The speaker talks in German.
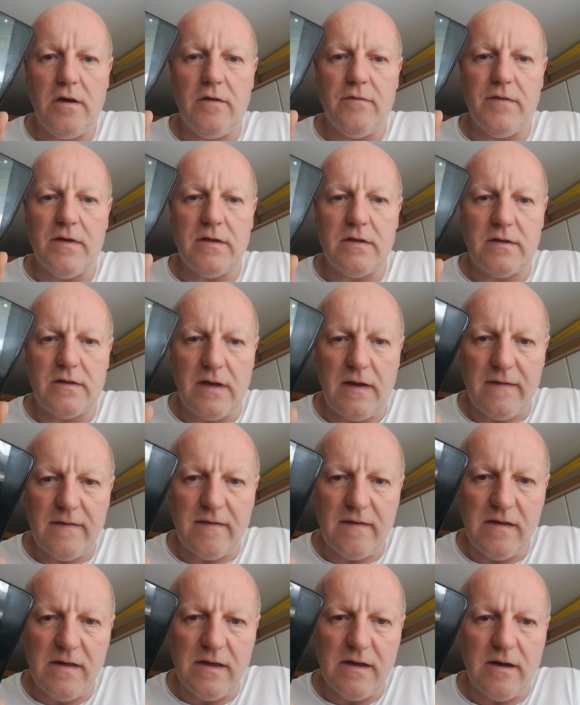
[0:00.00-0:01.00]
Wenn das
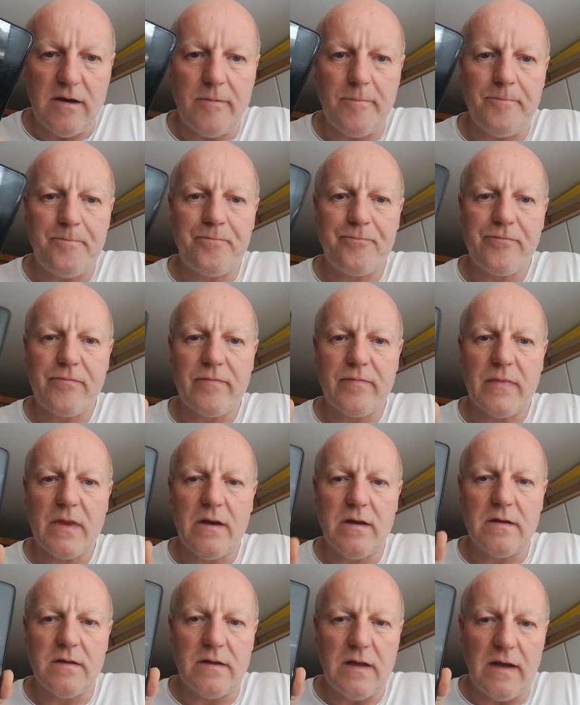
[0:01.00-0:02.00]
hier
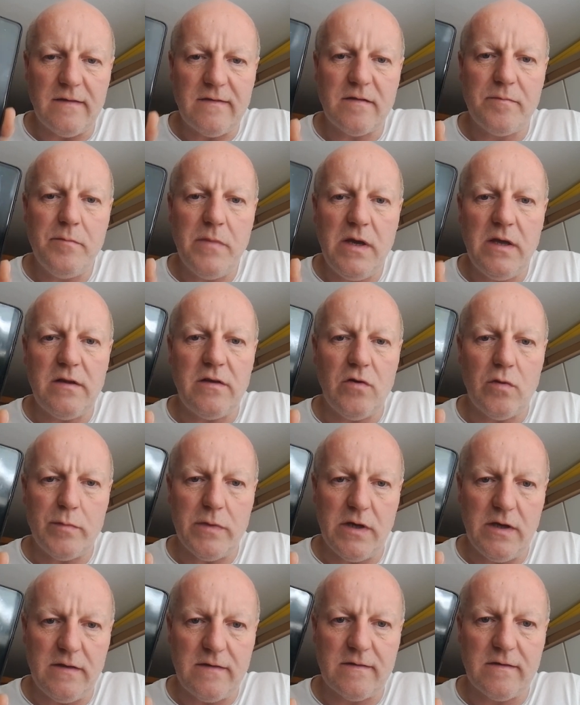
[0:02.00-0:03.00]
das Medium
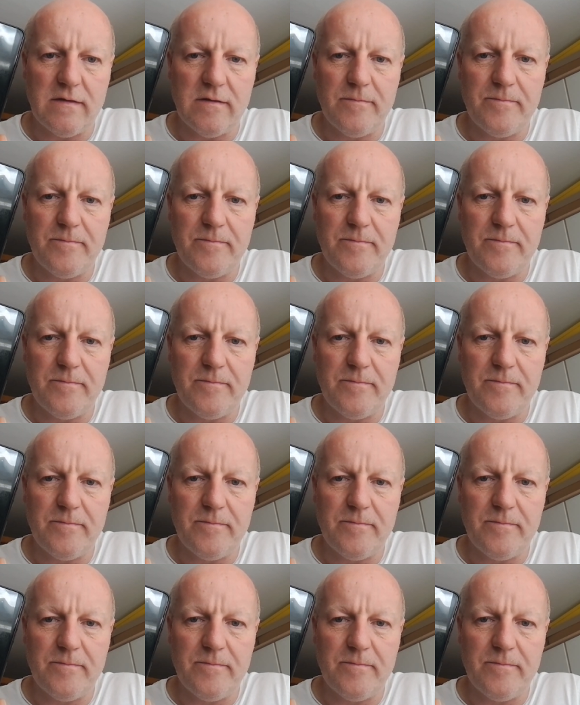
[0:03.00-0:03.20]
ist,